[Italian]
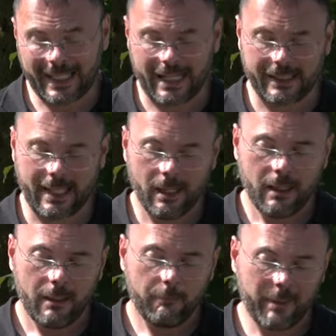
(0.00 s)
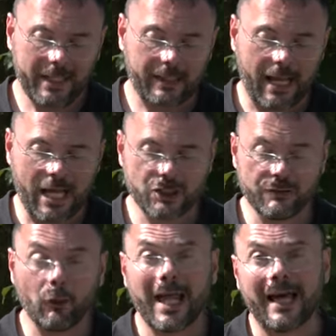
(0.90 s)
canna per
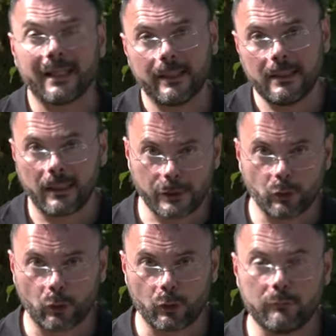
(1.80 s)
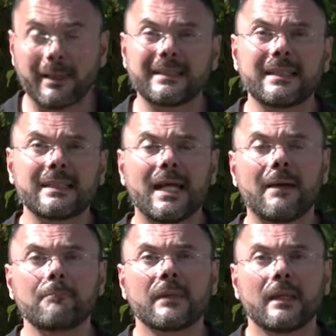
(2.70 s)
agevolare il ritorno in
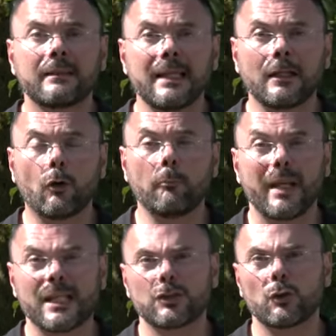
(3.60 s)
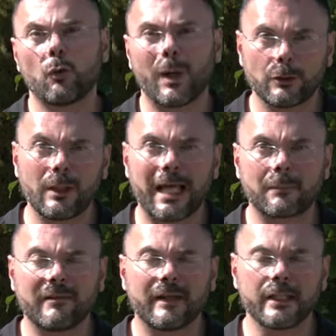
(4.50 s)
batteria del complesso quando
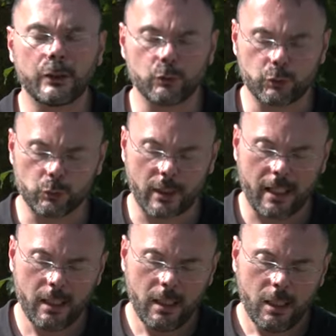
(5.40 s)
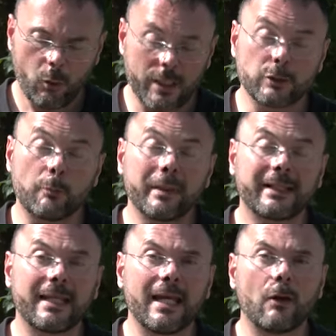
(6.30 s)
l'arma va in chiusura. Questo
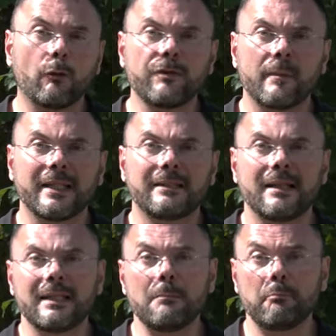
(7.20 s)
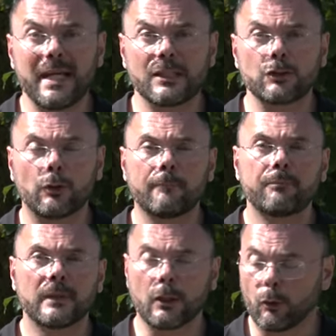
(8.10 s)
perché ovviamente il peso
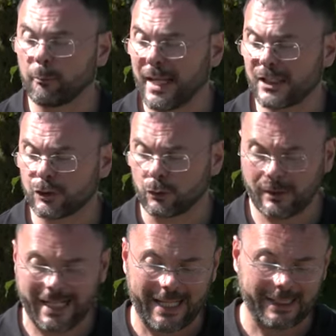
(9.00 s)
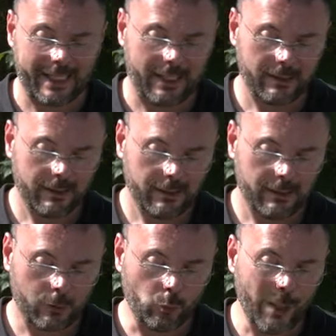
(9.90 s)
del complesso canna
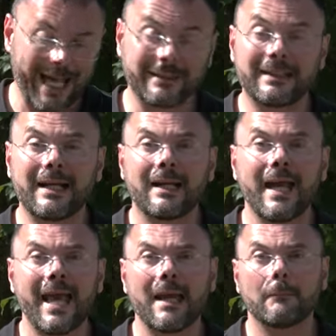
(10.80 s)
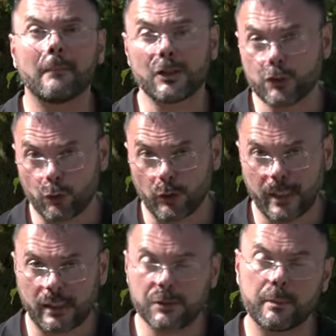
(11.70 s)
culatta è
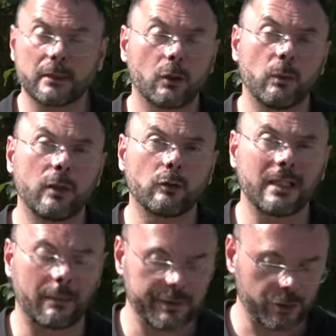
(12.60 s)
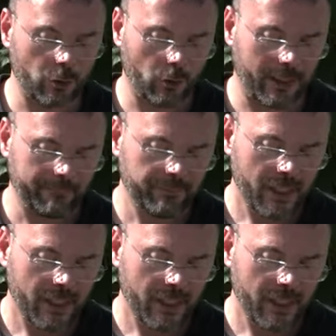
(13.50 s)
maggiore rispetto a quello della pistola.